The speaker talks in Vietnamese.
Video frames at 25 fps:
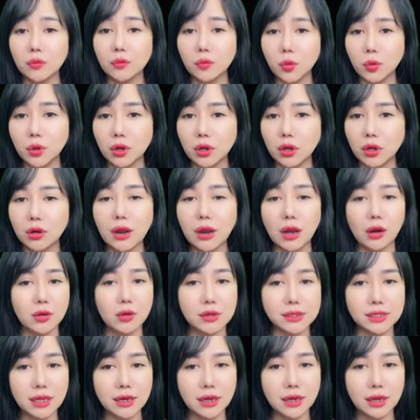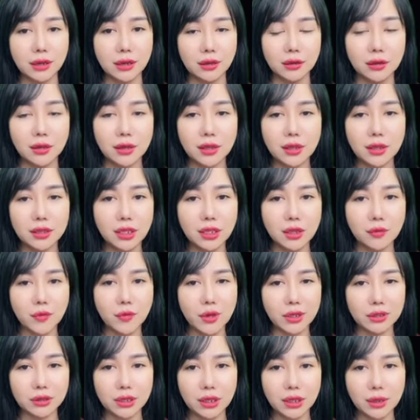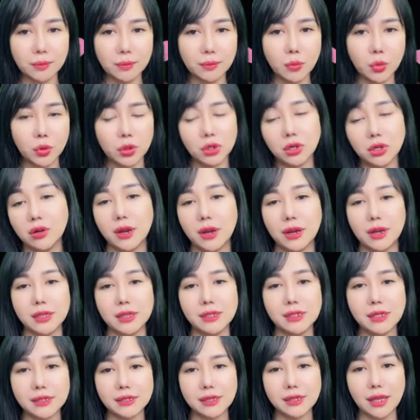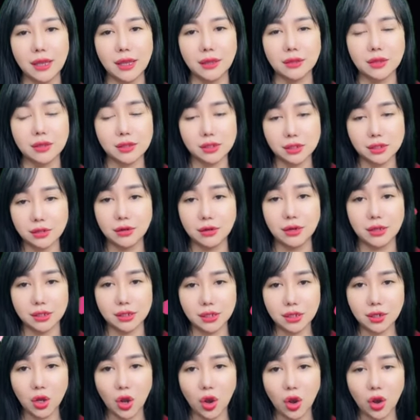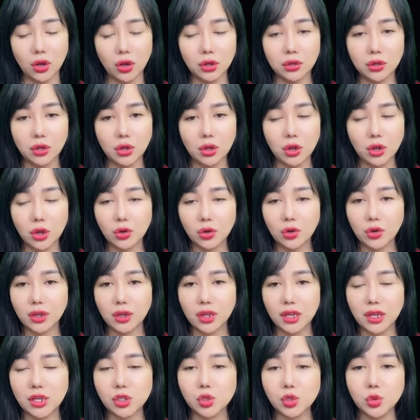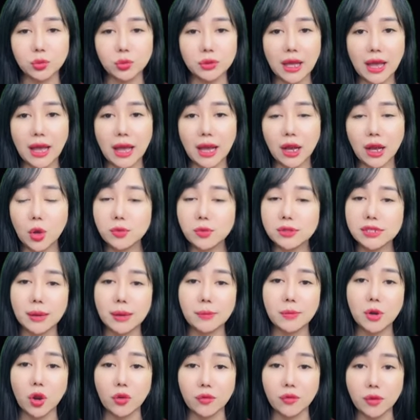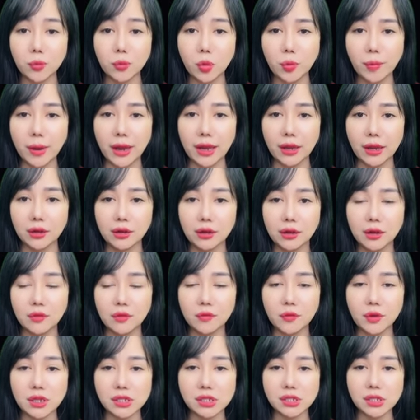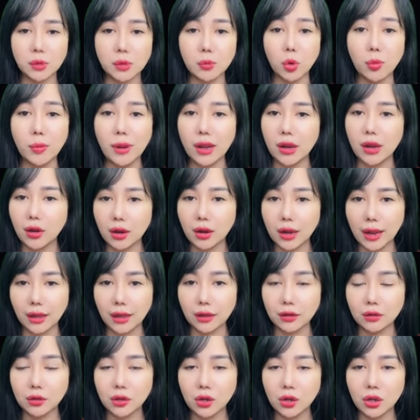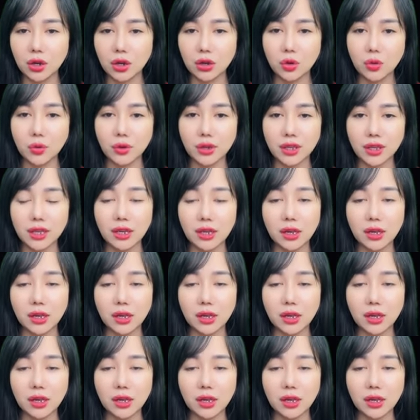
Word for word: Trước mặt vị thanh tra tương đối trẻ tuổi này, Hứa Lâm mạnh miệng khẳng định nếu bị người ta mời đến đồn cảnh sát, Hứa Lâm khó mà giữ được bình tĩnh như hiện tại.